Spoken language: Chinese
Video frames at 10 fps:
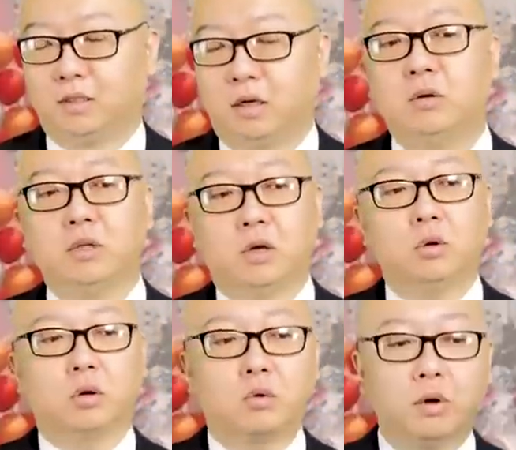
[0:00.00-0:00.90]
然后以
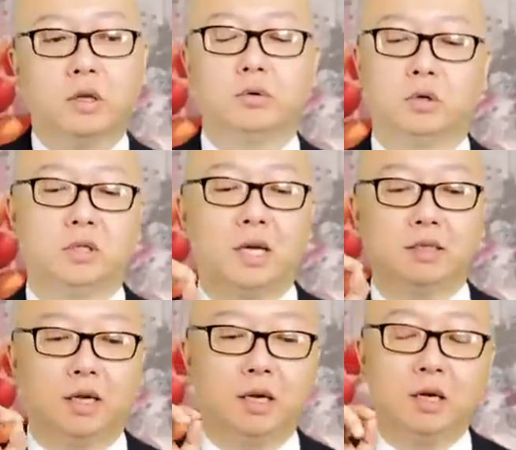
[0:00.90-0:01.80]
后的官员就是
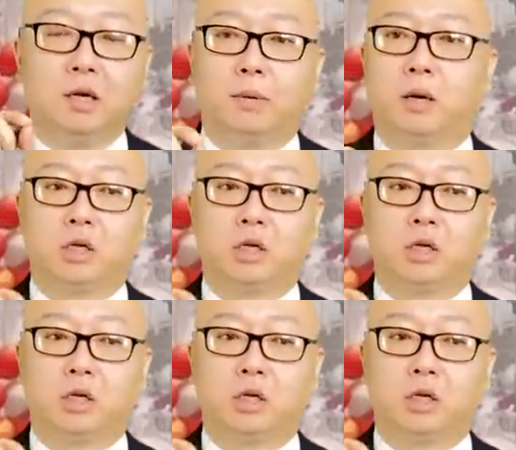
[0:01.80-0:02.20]
站在对吧？